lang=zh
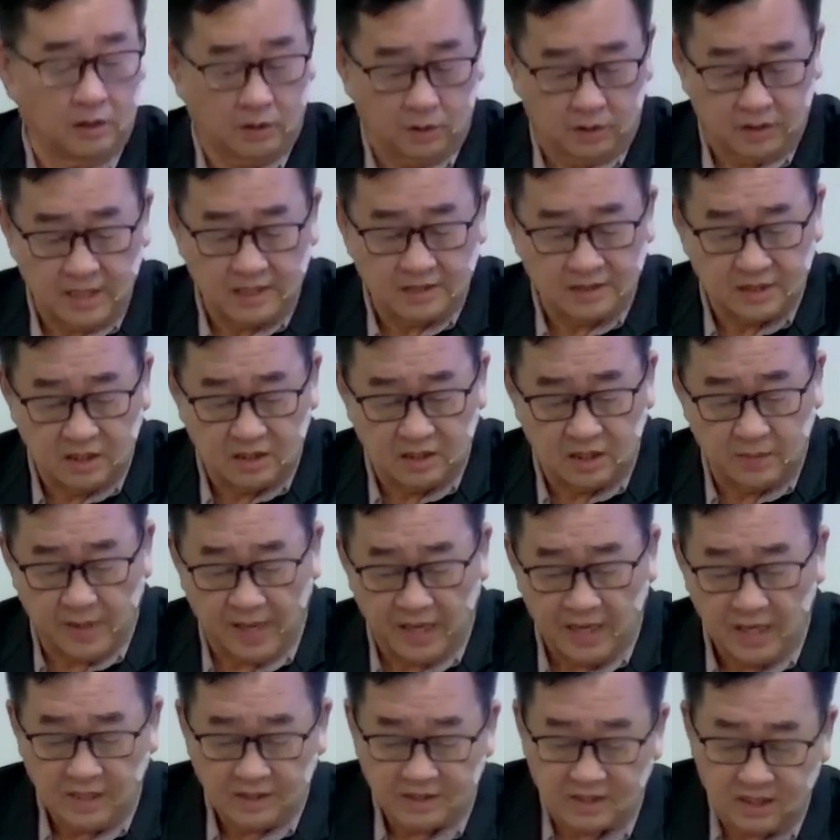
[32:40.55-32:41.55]
这样信心吗？
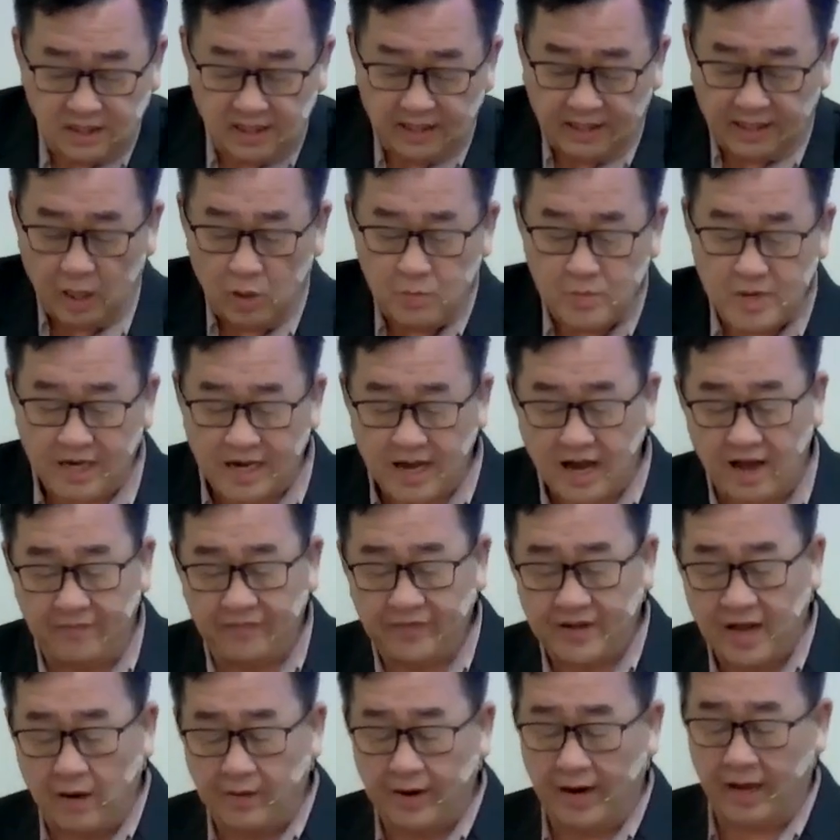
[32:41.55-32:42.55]
这里给我们看
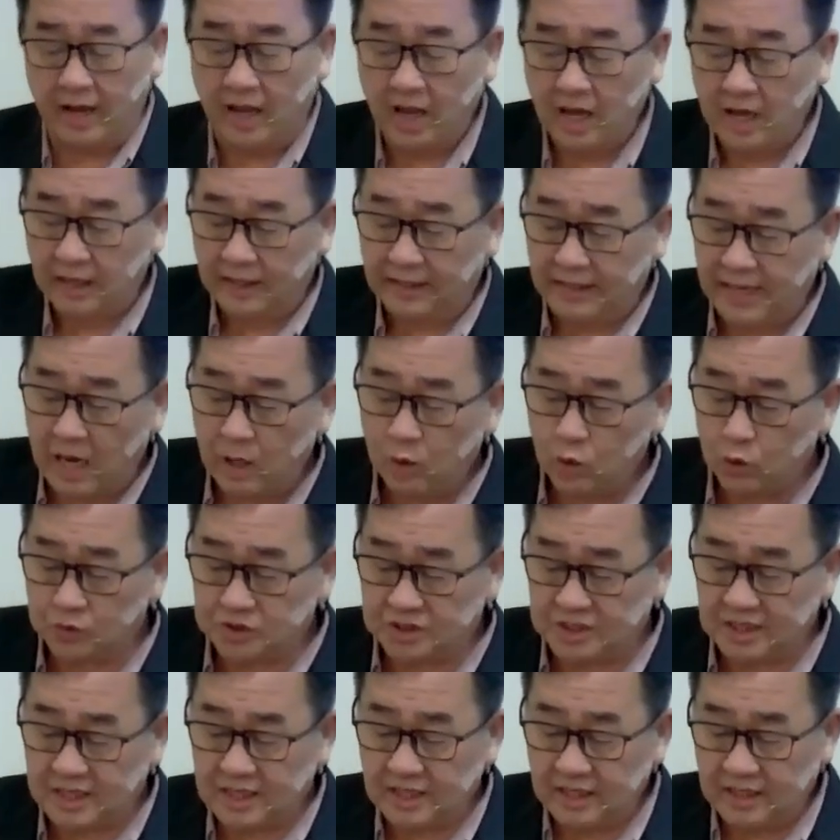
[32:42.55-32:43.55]
到呢，雅鲁
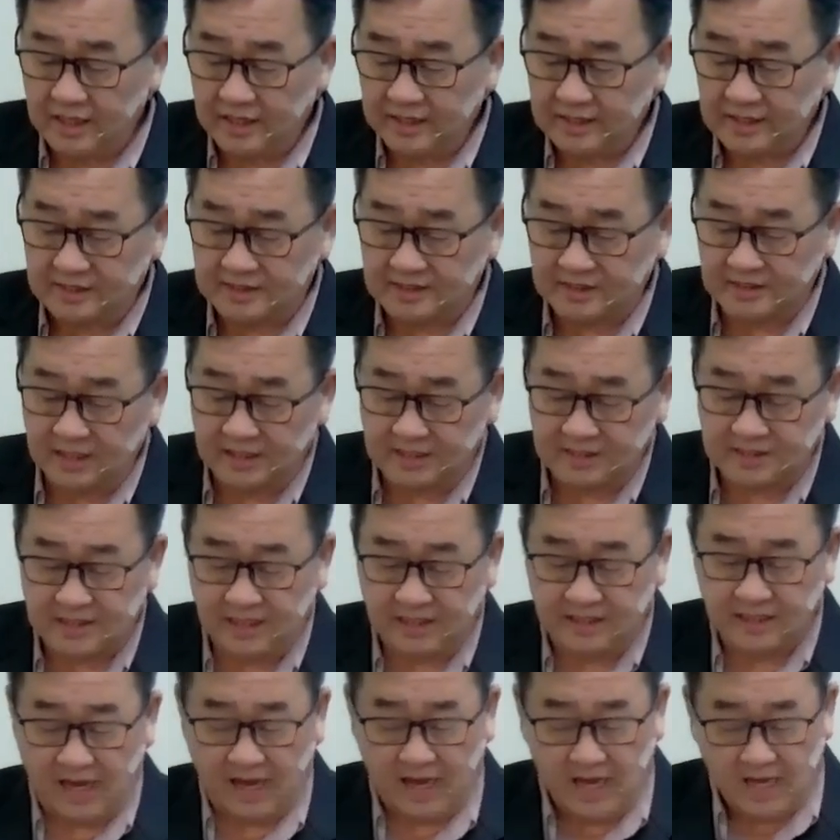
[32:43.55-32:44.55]
这个人的信
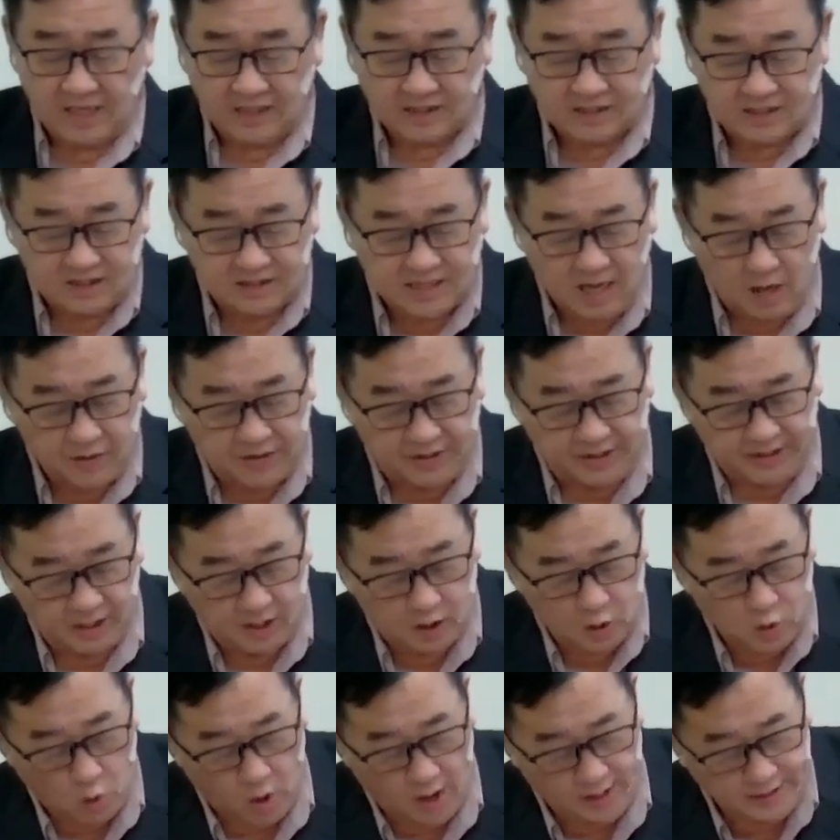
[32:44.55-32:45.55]
心啊，知道女儿
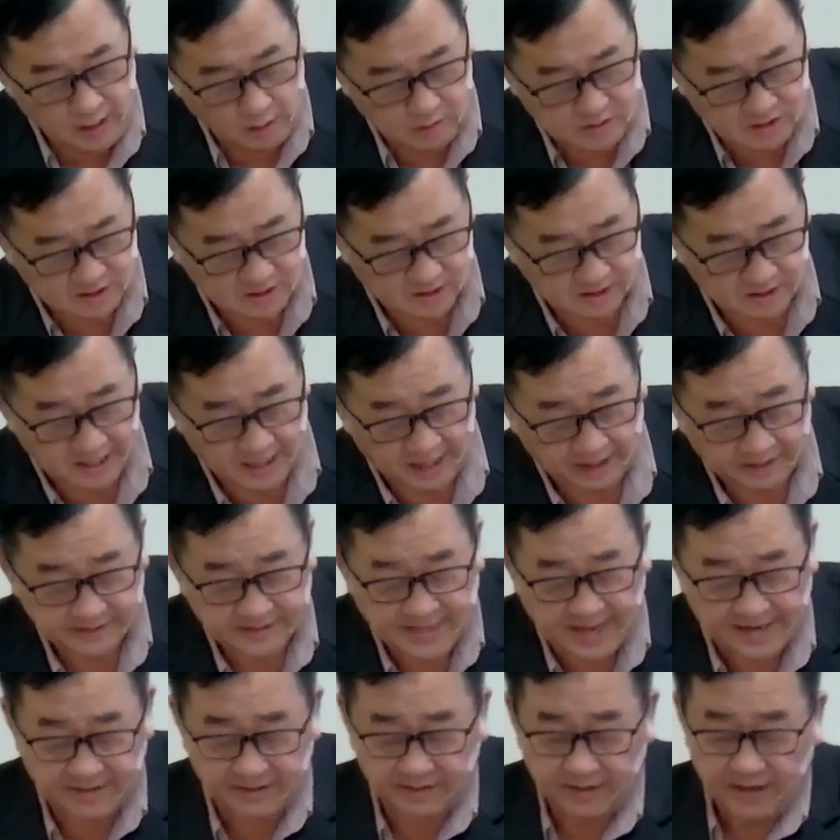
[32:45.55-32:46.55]
快要死了，
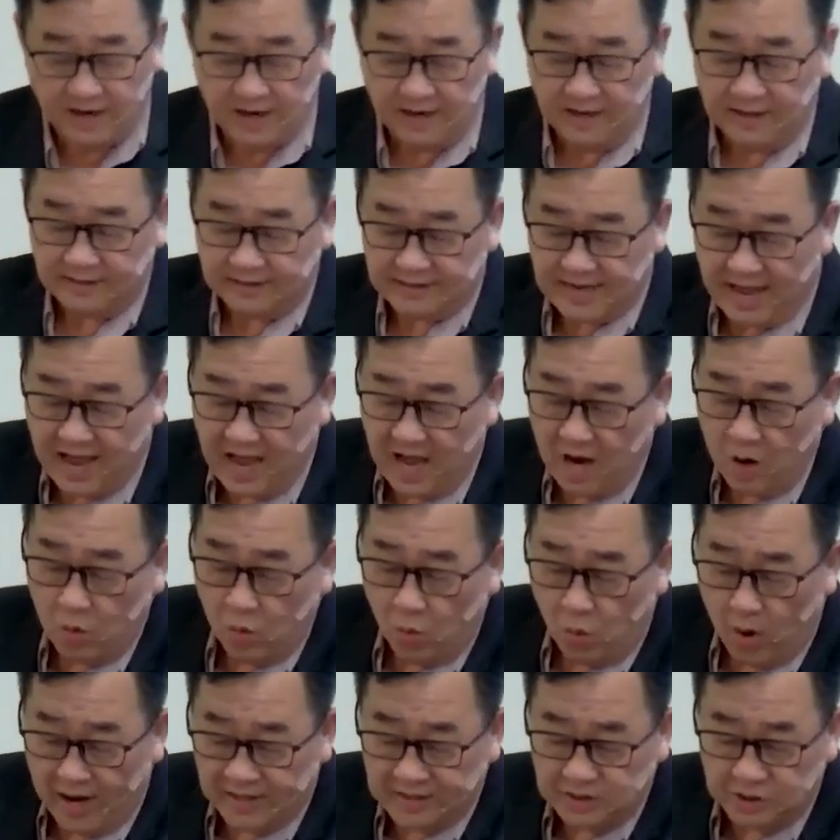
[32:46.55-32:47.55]
但他
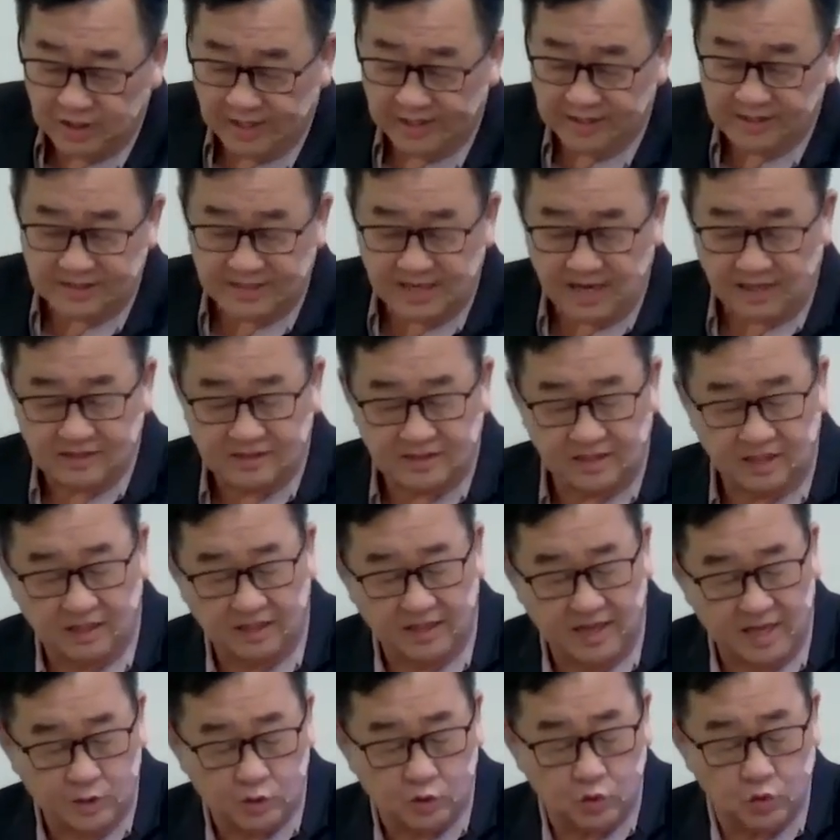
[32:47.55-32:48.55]
完全相信
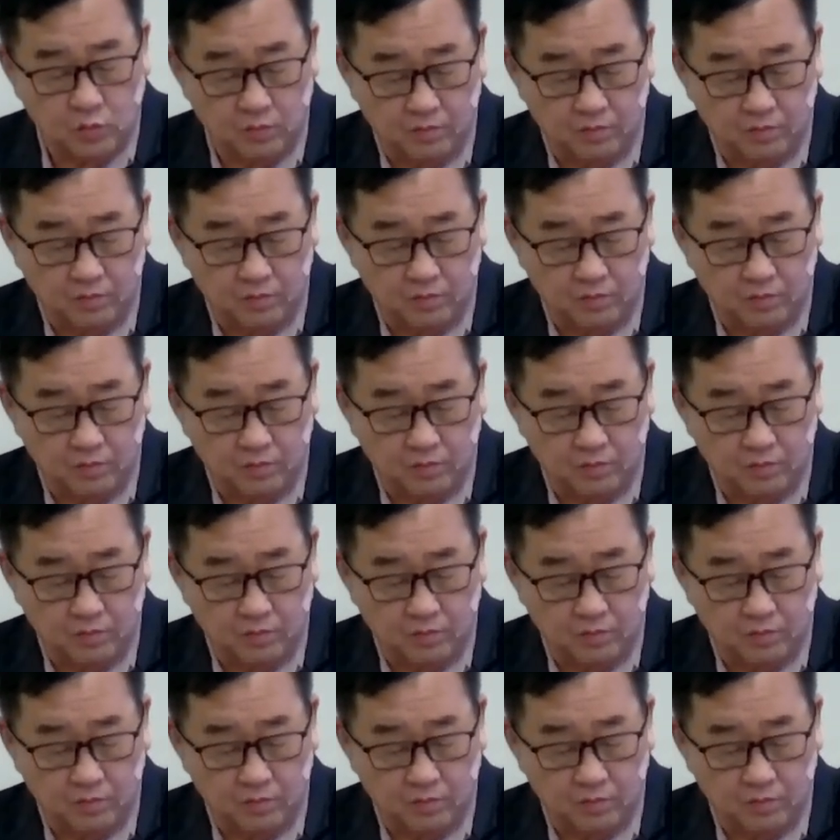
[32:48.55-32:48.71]
耶稣。